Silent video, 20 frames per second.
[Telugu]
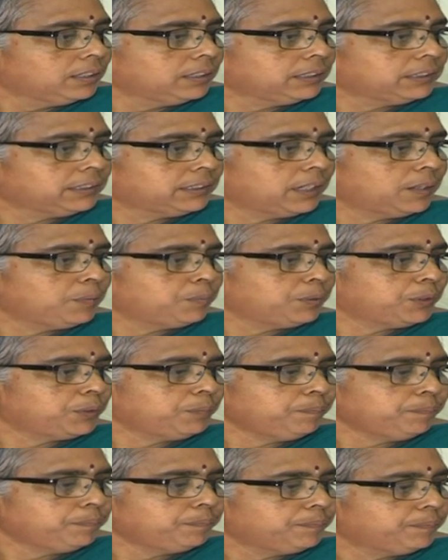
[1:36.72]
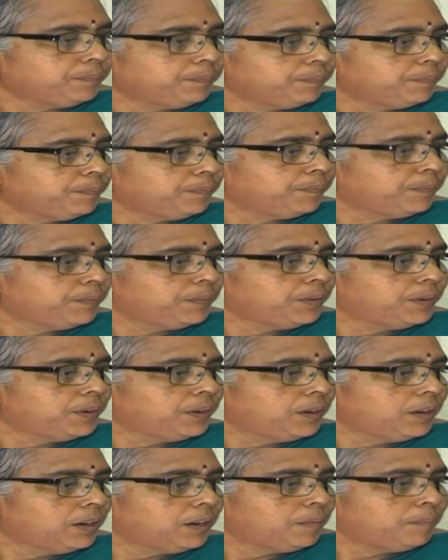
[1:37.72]
ఇచ్చాపురం
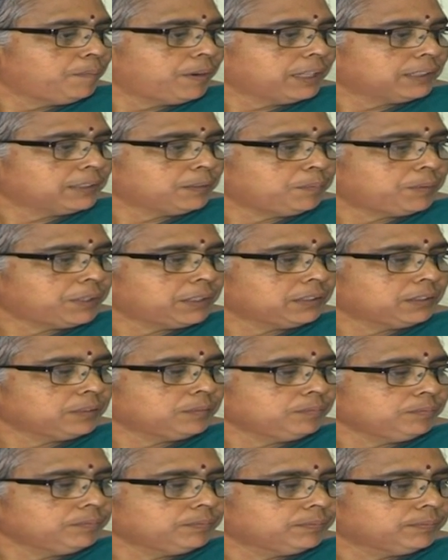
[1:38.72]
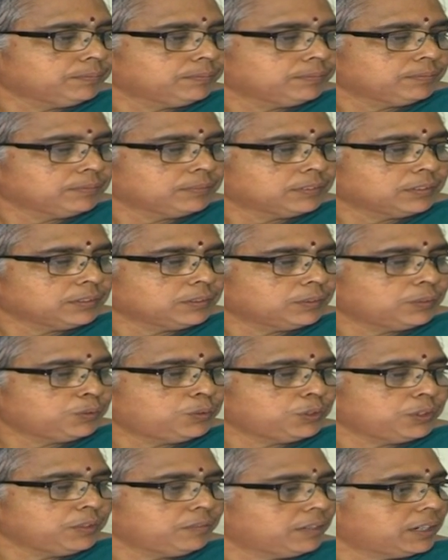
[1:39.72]
పాతపట్నం
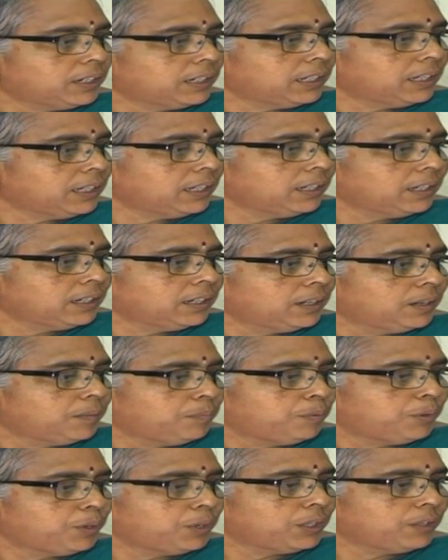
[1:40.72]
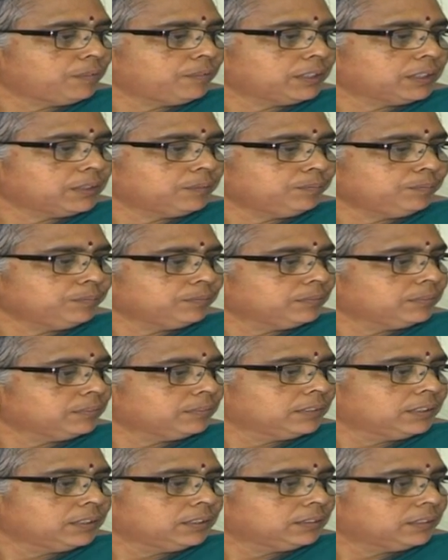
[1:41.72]
గుడివాడ పోలవరం
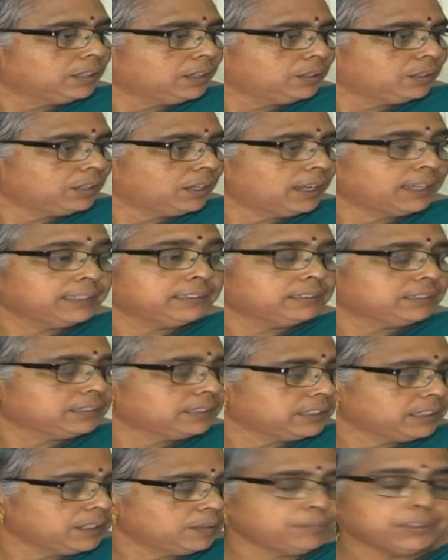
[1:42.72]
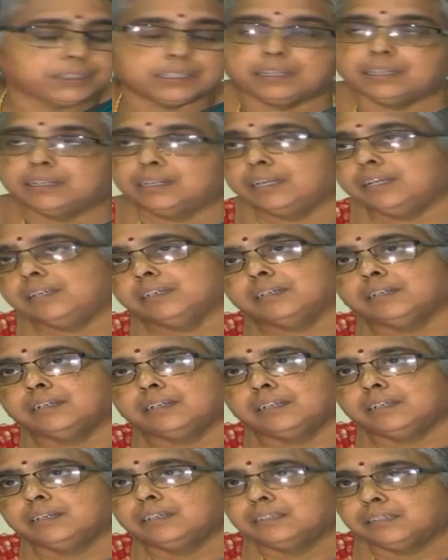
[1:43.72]
నాలుగు ఐదు సెంటీమీటర్లుగా
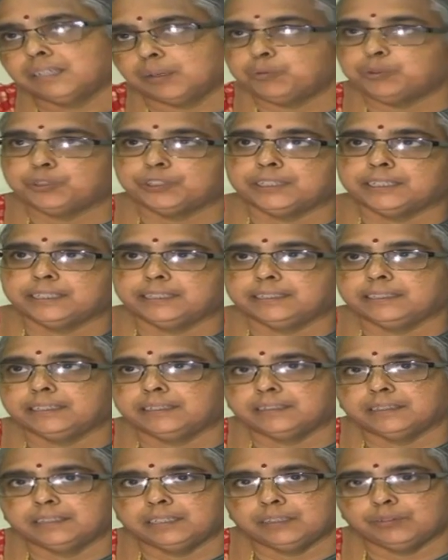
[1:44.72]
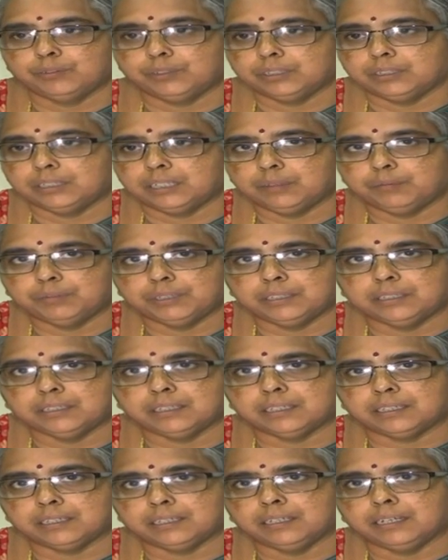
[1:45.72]
నమోదైంది ఈ ఉదయం
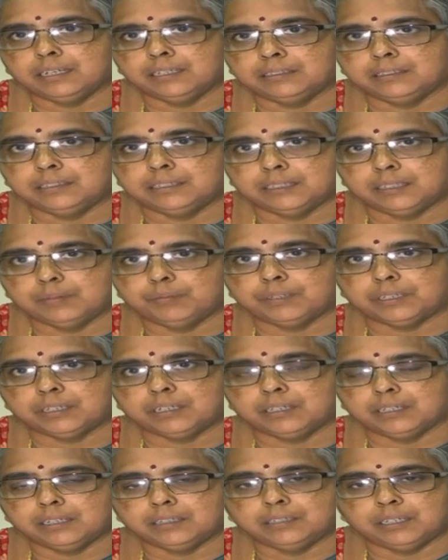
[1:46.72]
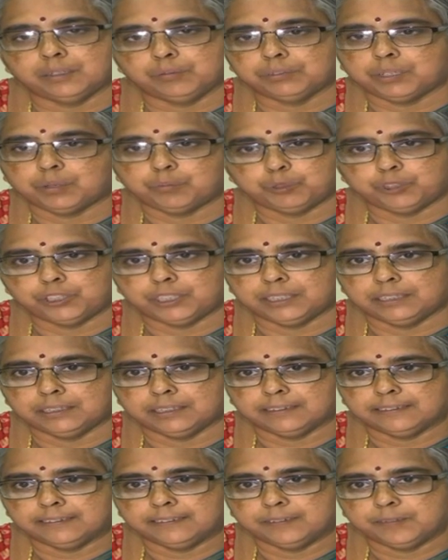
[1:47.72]
ఎనిమిదిన్నరకి ఐదు సెంటీమీటర్లుగా నమోదైంది
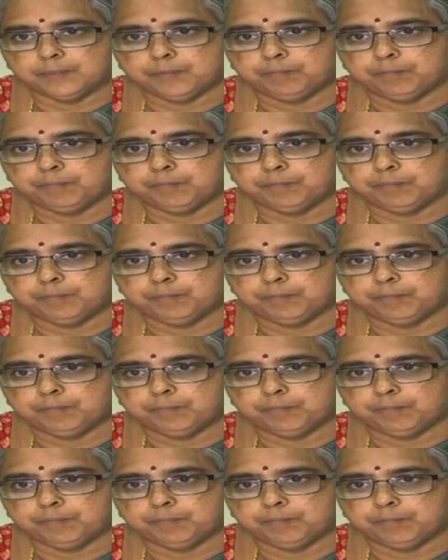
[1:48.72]
అక్కడ